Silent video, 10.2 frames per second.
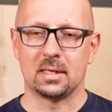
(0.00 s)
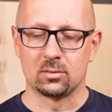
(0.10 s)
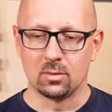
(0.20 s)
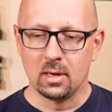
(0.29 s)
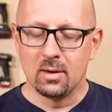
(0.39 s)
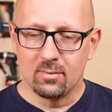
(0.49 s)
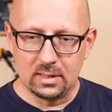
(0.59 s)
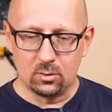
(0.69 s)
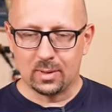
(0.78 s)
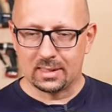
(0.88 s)
Also
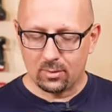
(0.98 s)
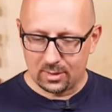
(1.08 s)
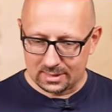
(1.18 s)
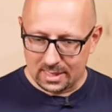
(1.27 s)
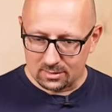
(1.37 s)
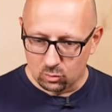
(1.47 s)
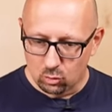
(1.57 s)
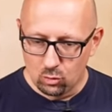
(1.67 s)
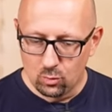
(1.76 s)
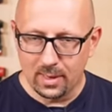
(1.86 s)
wenn ihr über euren Rasen
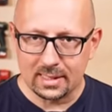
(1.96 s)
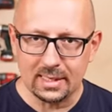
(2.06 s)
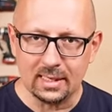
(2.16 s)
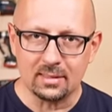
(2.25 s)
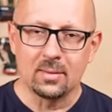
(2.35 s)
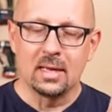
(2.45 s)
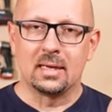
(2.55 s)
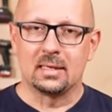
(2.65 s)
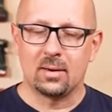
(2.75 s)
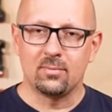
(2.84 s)
rüber geht,
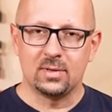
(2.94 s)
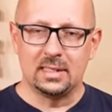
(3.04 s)
dann haben wir